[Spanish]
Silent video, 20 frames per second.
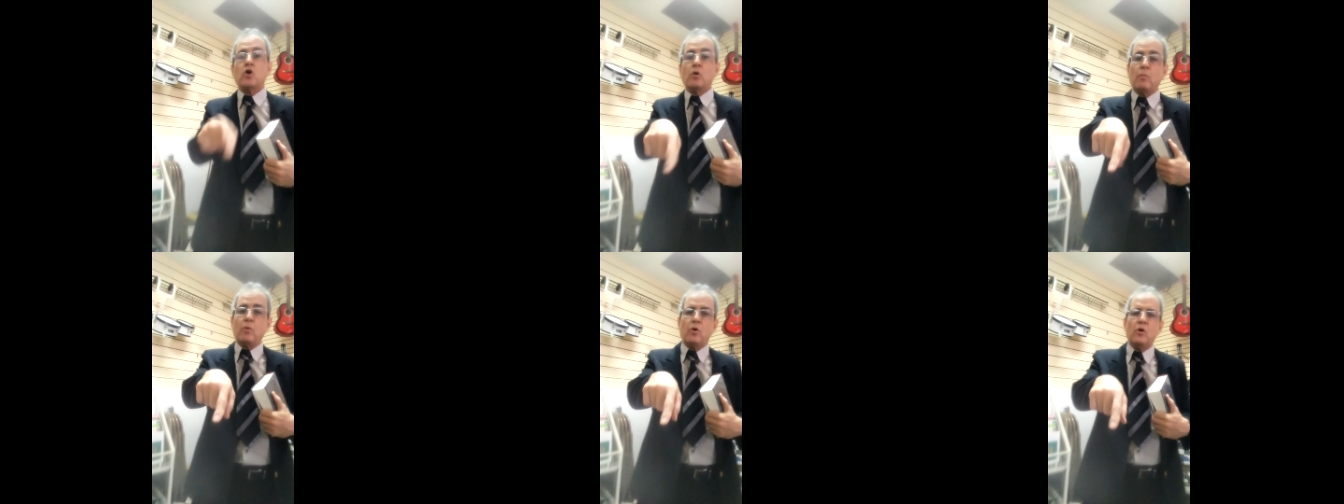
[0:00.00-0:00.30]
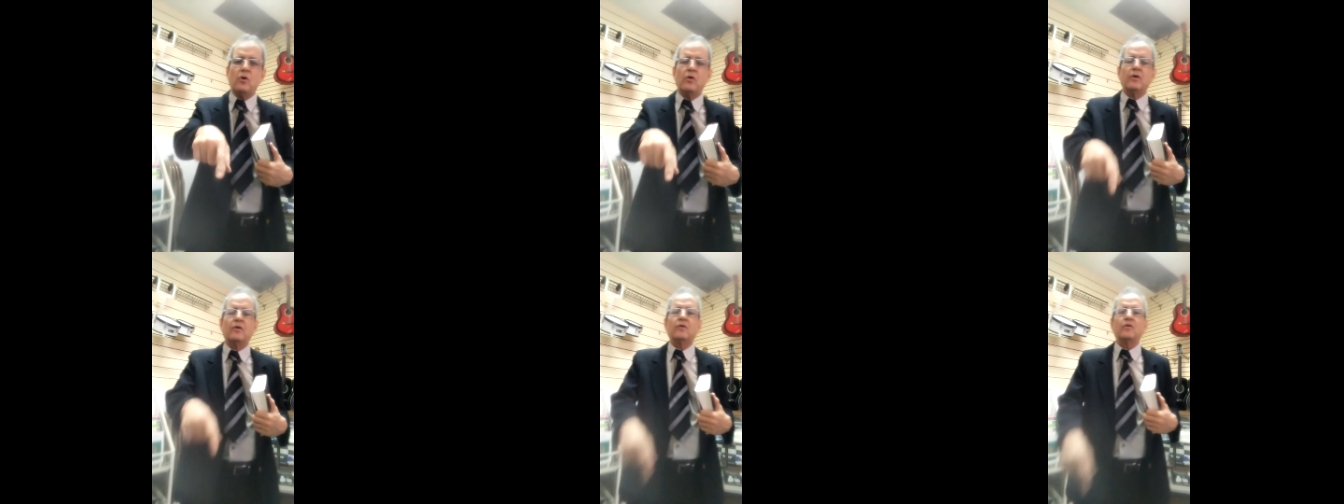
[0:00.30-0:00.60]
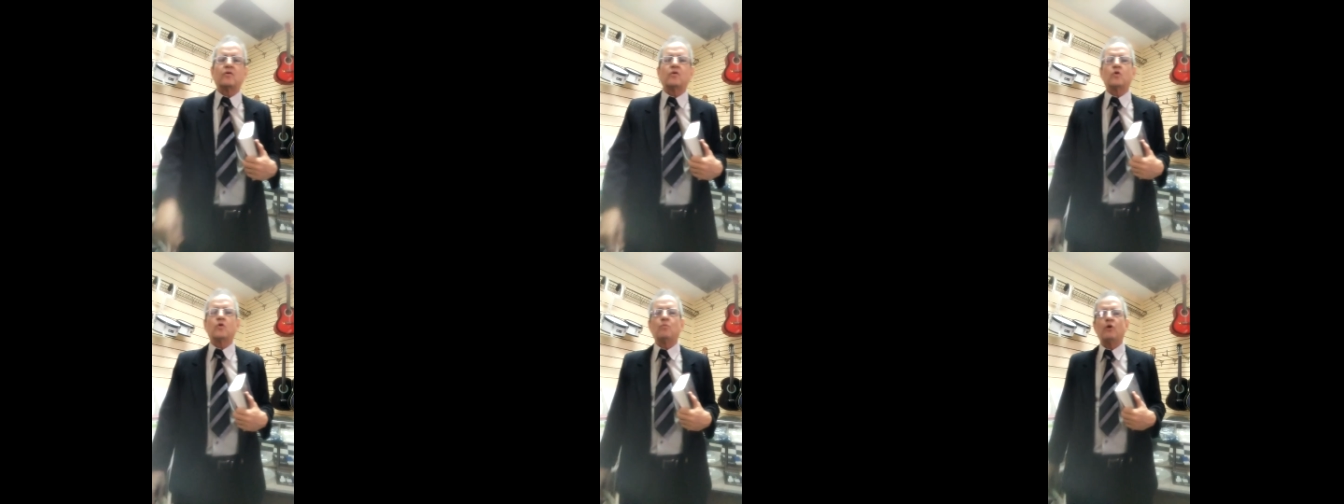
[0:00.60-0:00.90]
Como
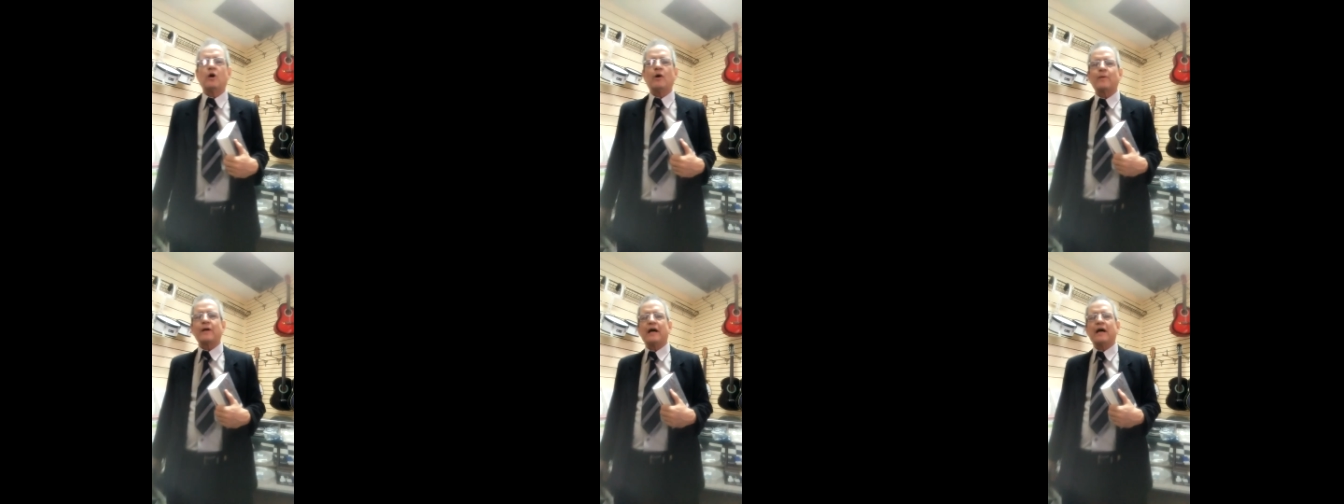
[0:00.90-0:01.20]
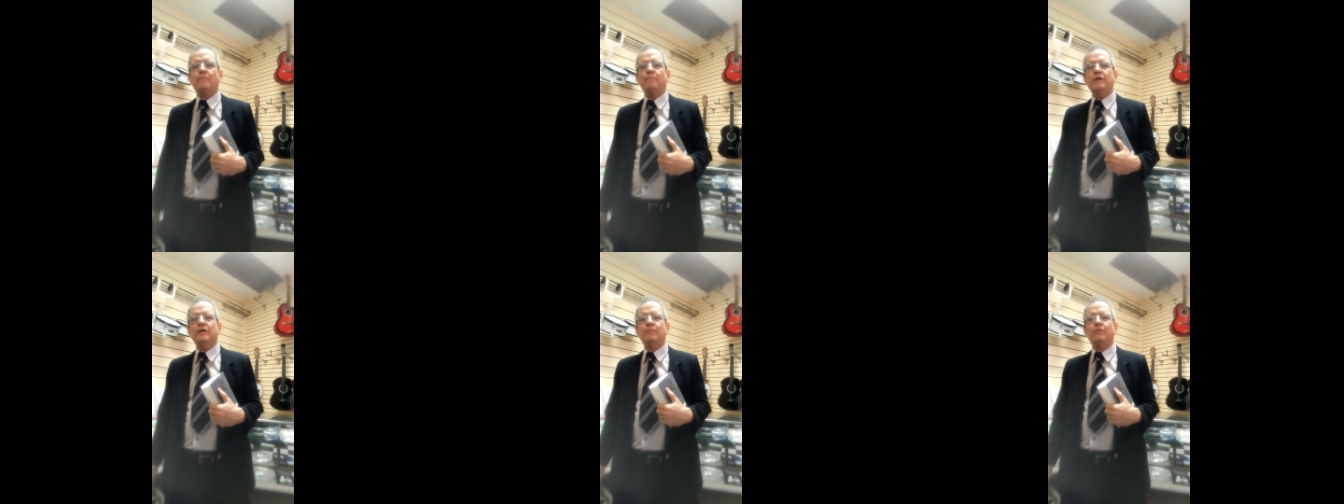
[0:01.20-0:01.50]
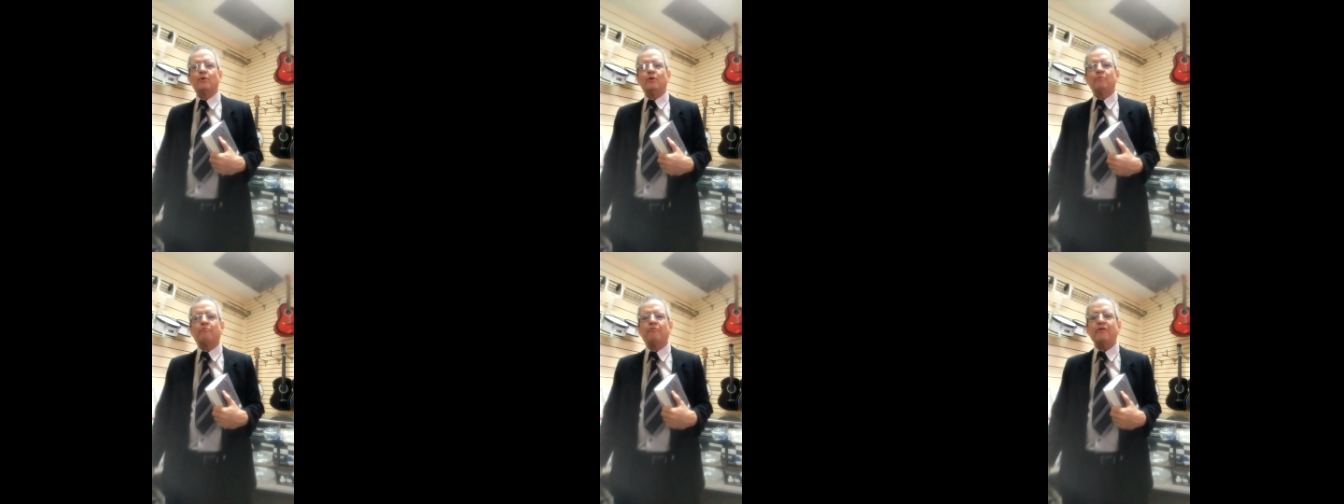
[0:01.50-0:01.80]
Abraham
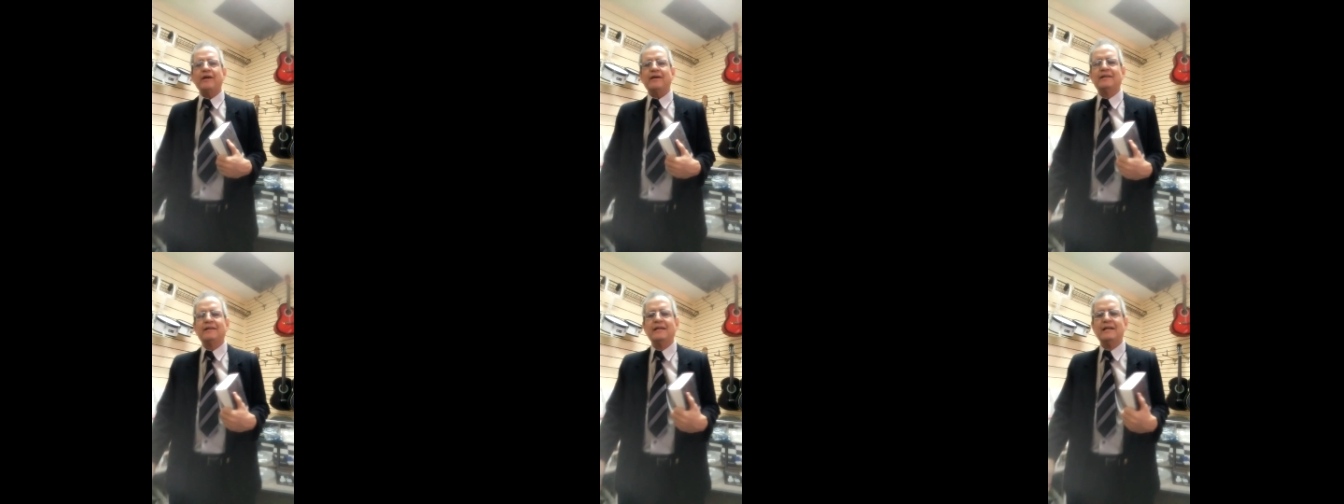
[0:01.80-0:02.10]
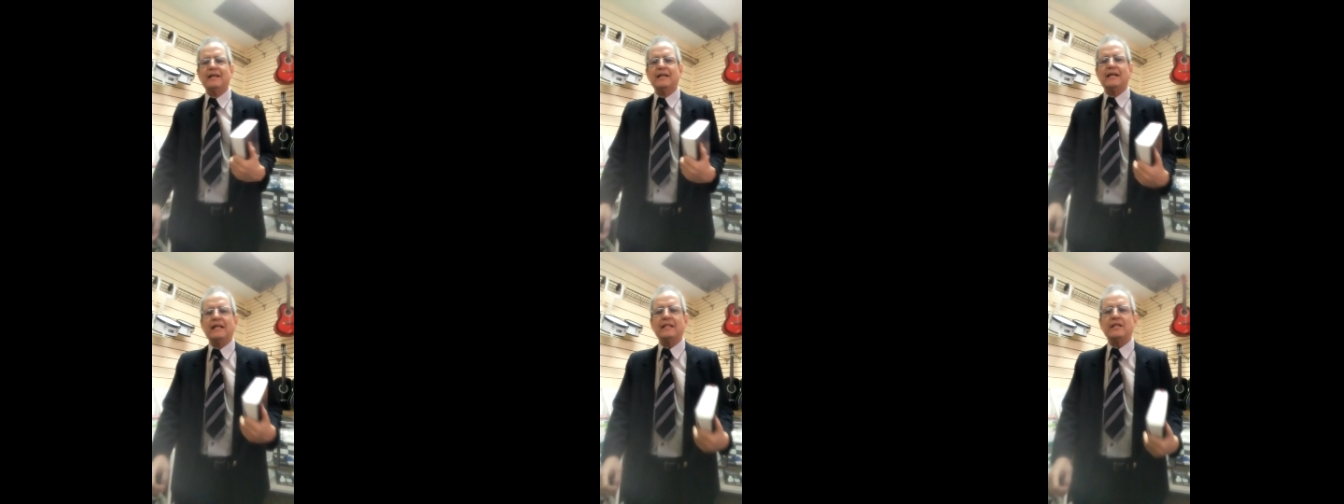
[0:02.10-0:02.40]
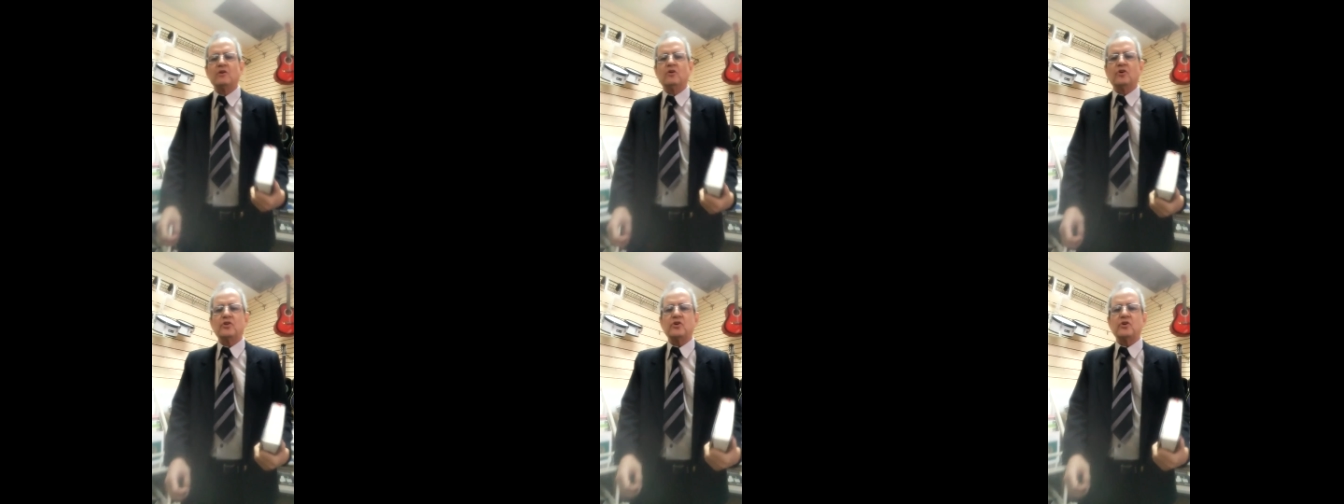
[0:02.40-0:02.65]
vivió en fe. Le dijo